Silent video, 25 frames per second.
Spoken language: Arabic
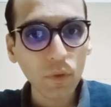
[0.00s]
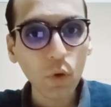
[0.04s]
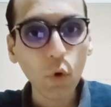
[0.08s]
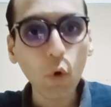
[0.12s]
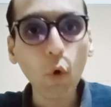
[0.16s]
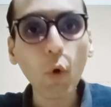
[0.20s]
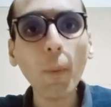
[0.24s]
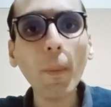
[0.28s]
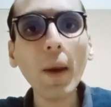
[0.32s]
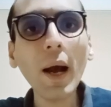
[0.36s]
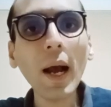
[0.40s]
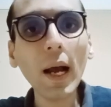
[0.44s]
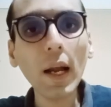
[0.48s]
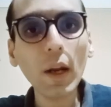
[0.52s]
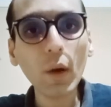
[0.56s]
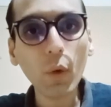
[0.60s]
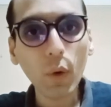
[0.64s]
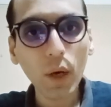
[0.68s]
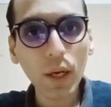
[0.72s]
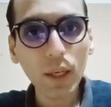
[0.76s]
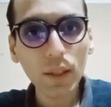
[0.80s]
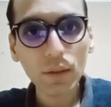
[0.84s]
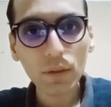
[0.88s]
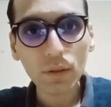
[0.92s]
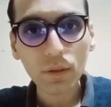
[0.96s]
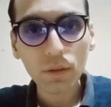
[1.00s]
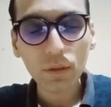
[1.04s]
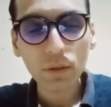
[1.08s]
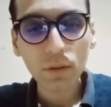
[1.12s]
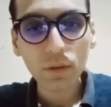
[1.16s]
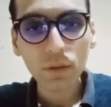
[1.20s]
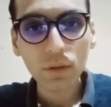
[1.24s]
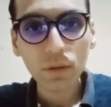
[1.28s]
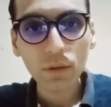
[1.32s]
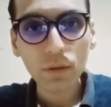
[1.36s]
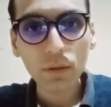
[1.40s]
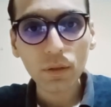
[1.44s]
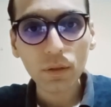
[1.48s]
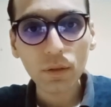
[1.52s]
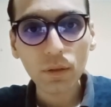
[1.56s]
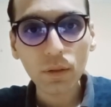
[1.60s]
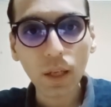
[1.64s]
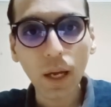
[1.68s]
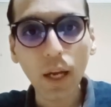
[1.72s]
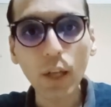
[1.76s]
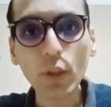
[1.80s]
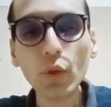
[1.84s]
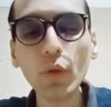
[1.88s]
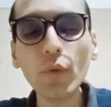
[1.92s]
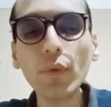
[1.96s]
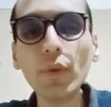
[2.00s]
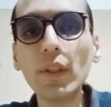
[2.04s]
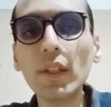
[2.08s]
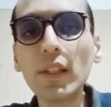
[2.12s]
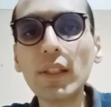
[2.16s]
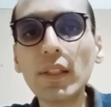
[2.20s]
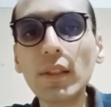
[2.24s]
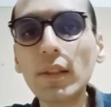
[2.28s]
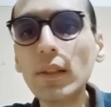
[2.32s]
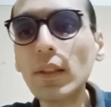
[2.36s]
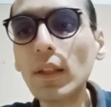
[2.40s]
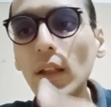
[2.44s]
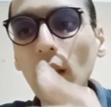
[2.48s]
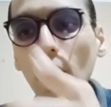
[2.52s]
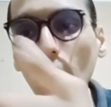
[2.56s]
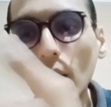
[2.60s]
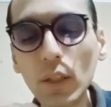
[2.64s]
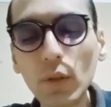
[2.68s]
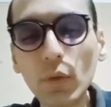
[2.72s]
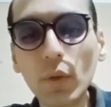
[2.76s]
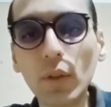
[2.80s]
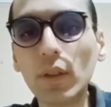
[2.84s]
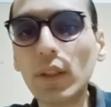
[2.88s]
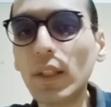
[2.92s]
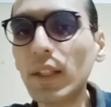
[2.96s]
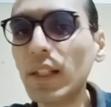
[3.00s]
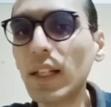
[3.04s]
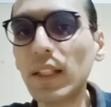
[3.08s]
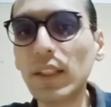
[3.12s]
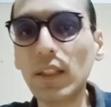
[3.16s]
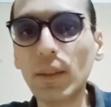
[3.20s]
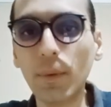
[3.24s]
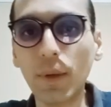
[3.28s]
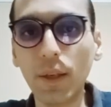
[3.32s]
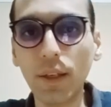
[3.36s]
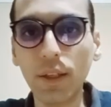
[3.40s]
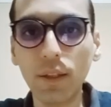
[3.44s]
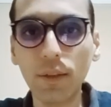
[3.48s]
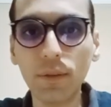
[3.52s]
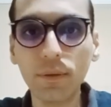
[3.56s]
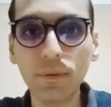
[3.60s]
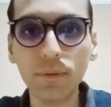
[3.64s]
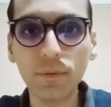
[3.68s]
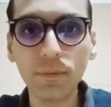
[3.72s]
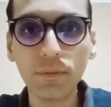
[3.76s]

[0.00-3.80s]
ومع الوقت أشوف الخطوة التانية هتبقى إيه